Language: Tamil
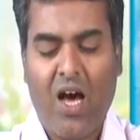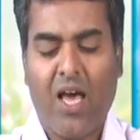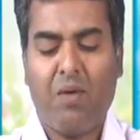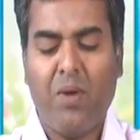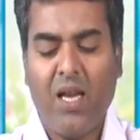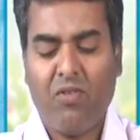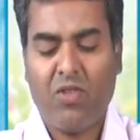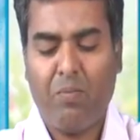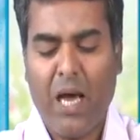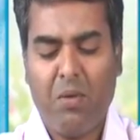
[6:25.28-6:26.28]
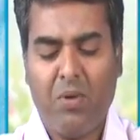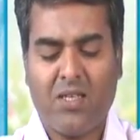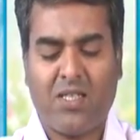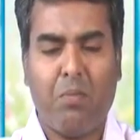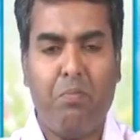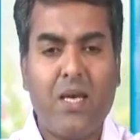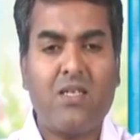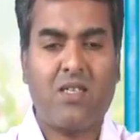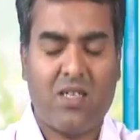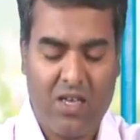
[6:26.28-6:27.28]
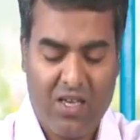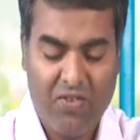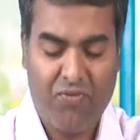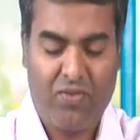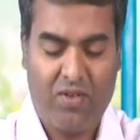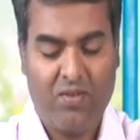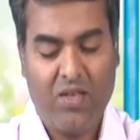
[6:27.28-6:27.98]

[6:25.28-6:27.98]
ஐ பிலீவ் த பைபிள் இஸ் த பெஸ்ட் கிஃப்ட்